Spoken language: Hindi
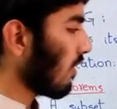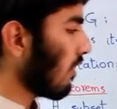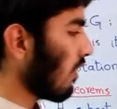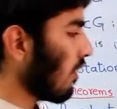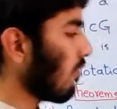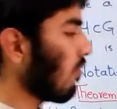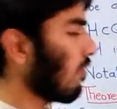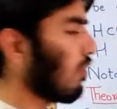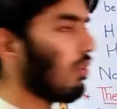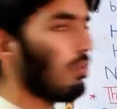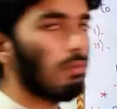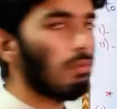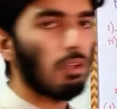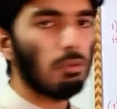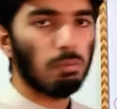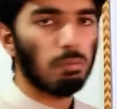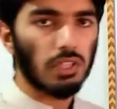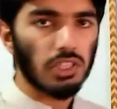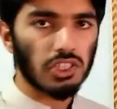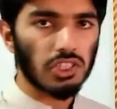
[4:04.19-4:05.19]
सकते हैं कि उनके
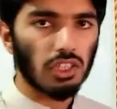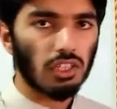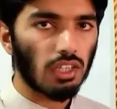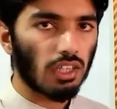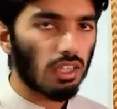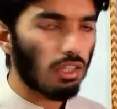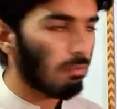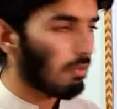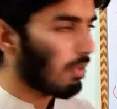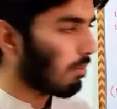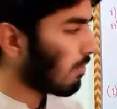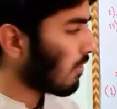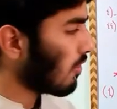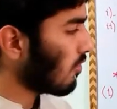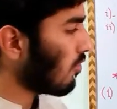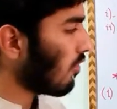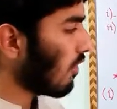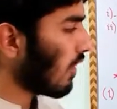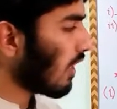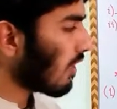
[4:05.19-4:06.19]
दरमियान ऑपरेशन लें हमारे
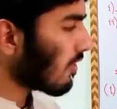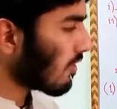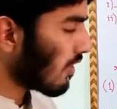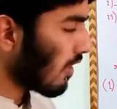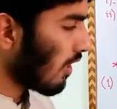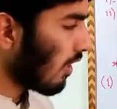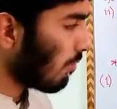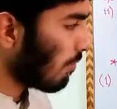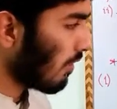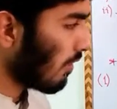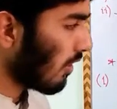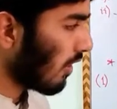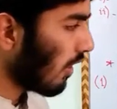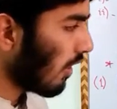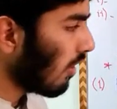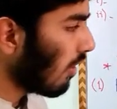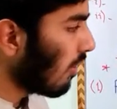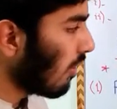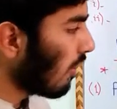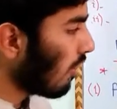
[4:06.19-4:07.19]
पास जो नेक्स्ट एलिमेंट
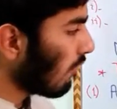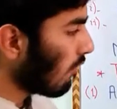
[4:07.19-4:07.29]
आए